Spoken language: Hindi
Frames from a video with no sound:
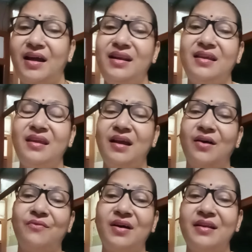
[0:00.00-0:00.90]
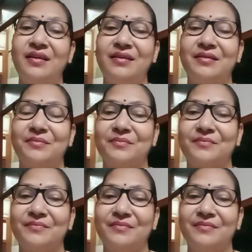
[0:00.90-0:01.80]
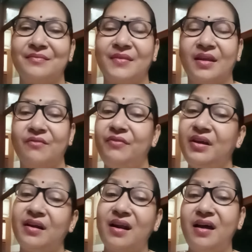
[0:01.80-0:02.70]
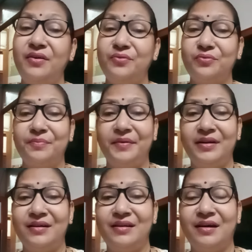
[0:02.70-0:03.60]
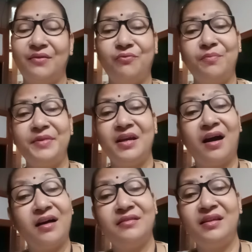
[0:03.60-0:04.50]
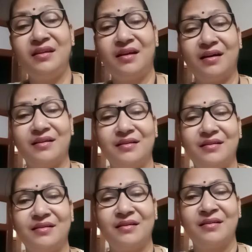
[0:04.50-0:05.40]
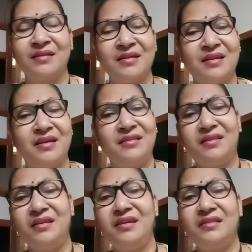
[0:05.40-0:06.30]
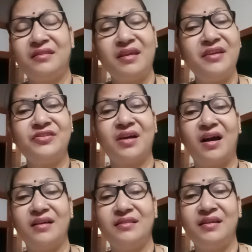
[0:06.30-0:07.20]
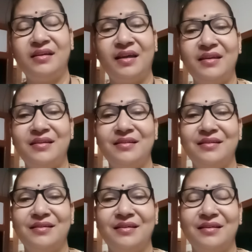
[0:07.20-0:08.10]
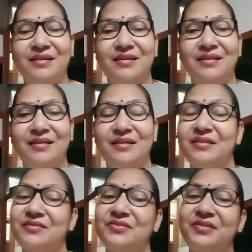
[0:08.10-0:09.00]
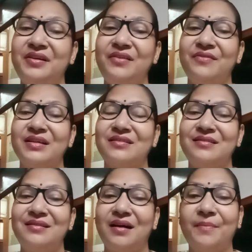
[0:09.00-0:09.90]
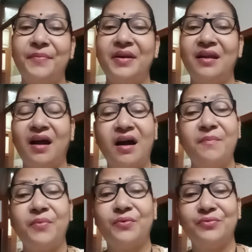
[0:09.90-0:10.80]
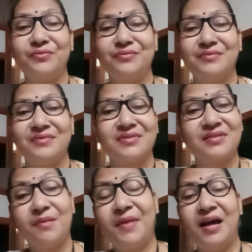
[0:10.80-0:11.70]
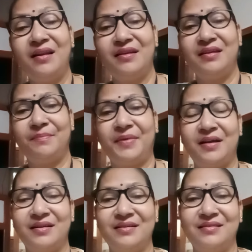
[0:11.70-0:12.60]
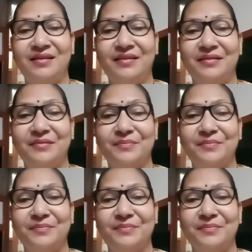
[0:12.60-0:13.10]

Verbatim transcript: हल्की हवा ने विकराल रूप ले लिया वो भी आंधी का इतनी तेज आंधी आई कि सीढ़ीवासी अपने आप को संभाल नहीं पा रहे थे